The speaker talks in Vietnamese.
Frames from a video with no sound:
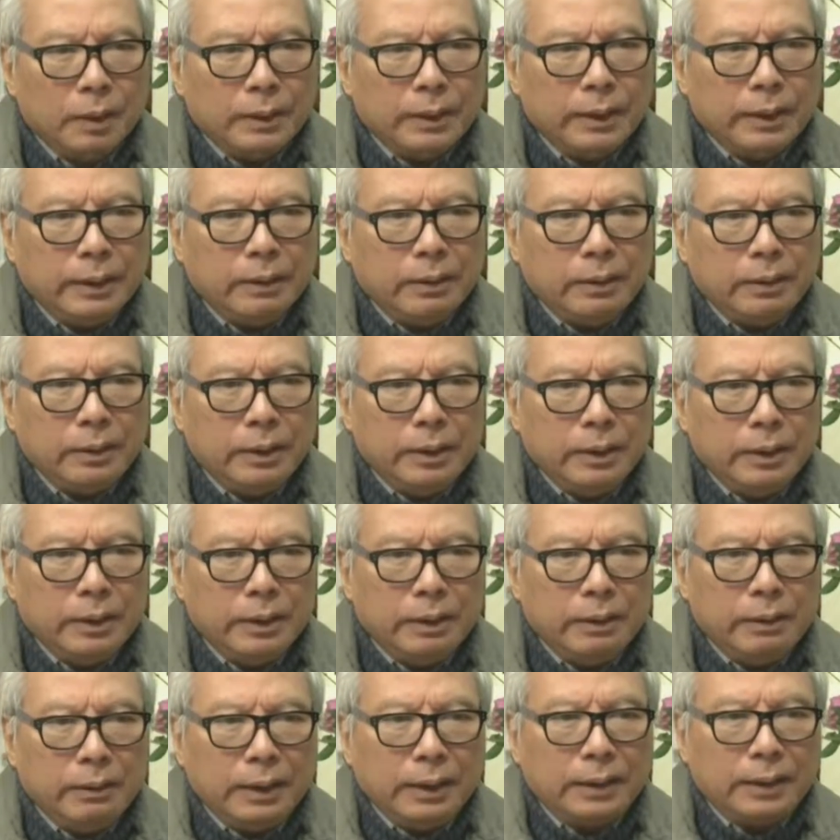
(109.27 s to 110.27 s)
thế còn
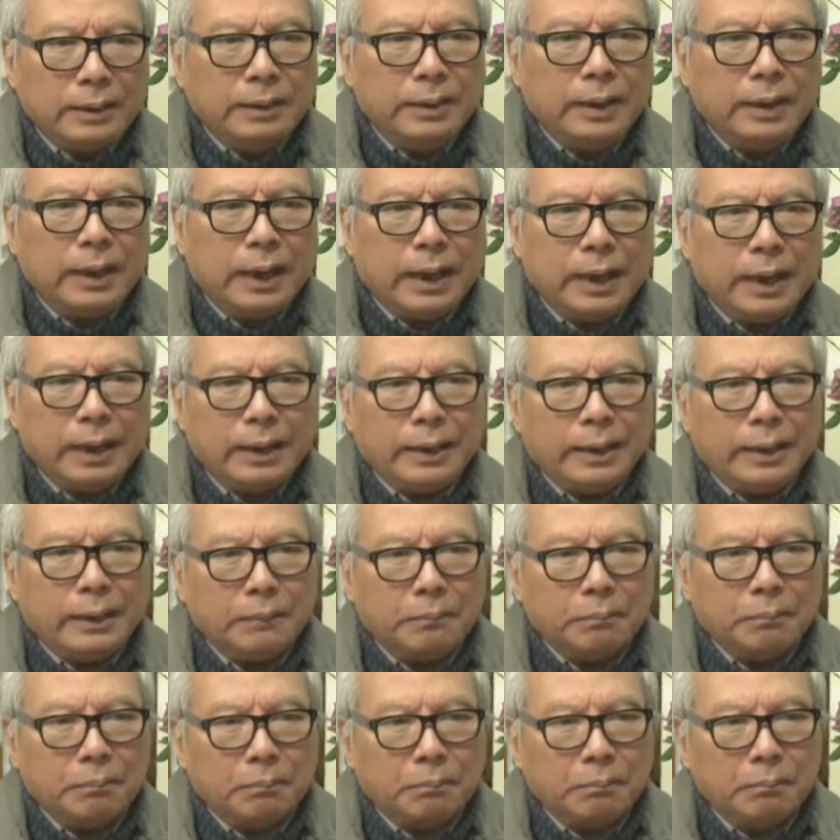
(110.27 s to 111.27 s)
nếu lần thứ hai
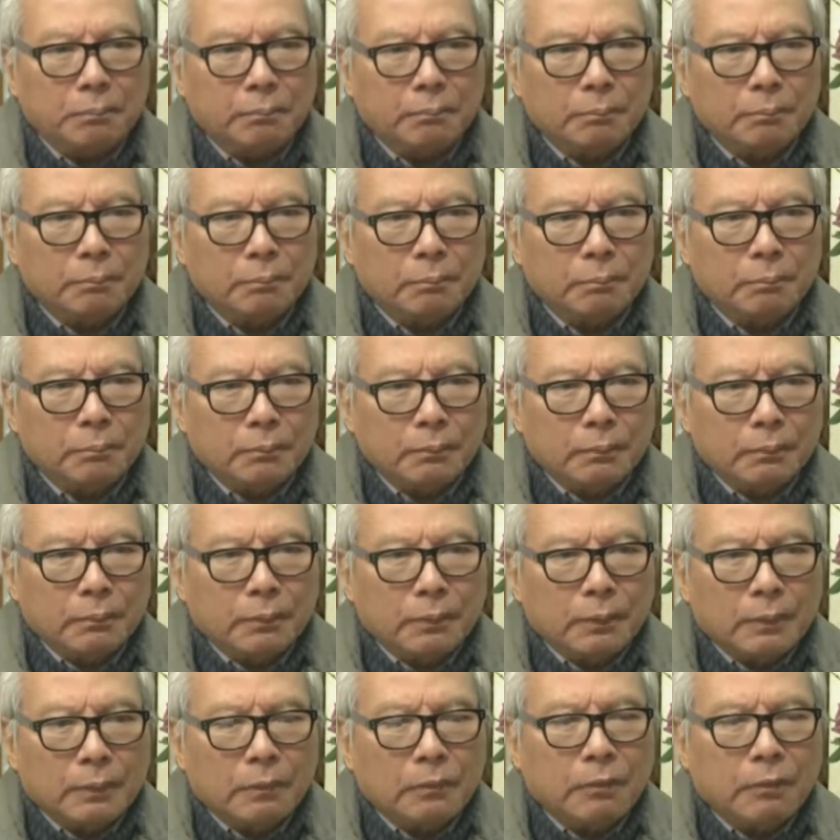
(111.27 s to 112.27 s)

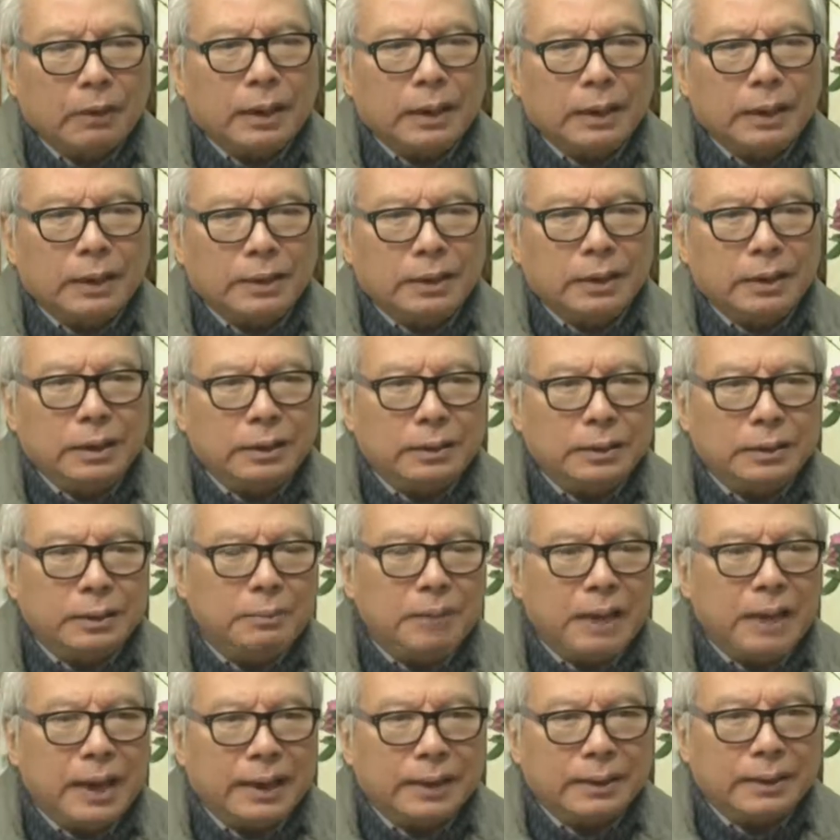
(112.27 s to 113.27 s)
hoặc lần thứ, thứ
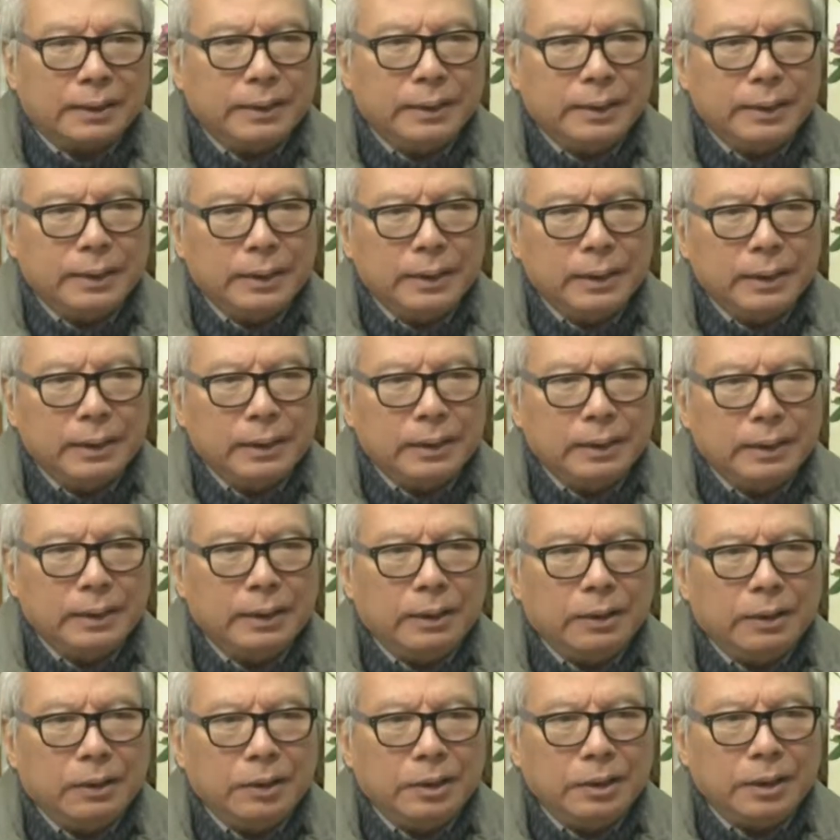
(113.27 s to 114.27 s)
ba trở đi
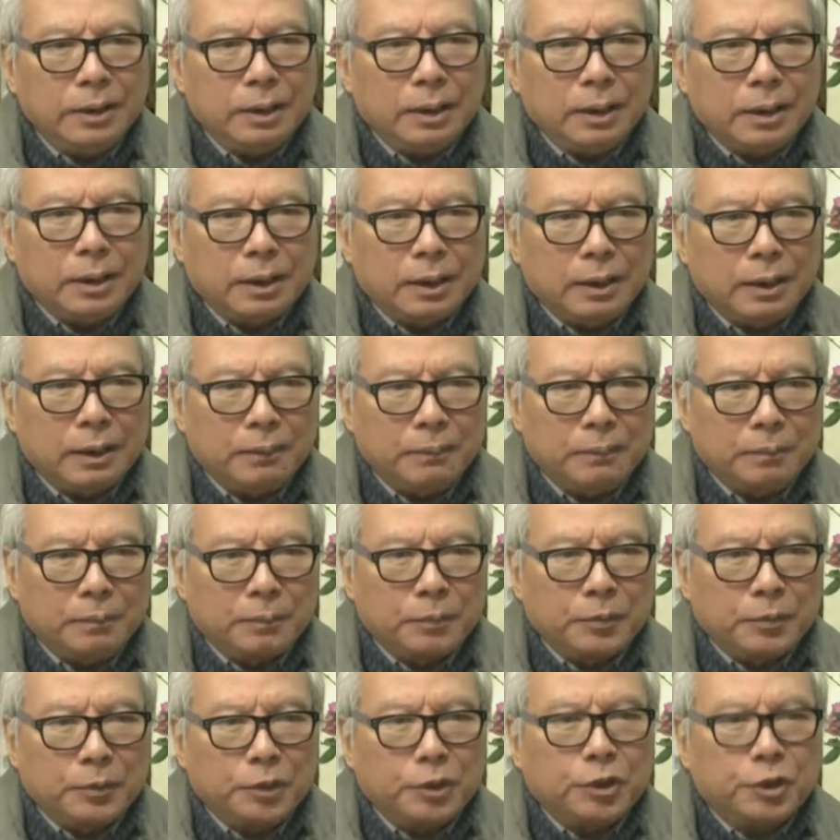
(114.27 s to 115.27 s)
thì coi như là
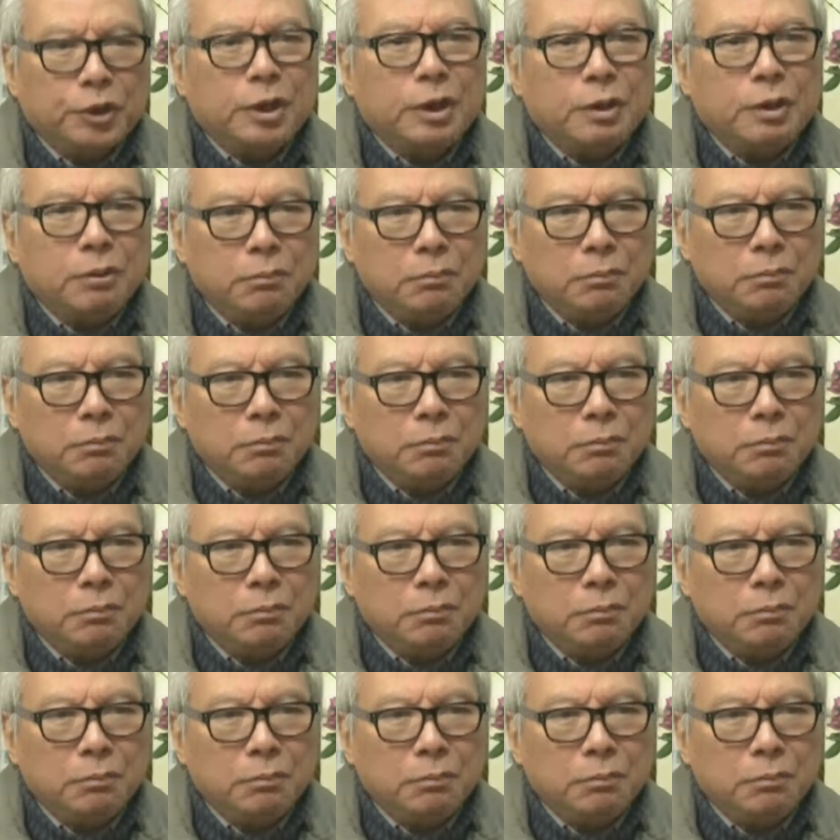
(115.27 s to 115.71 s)
cho không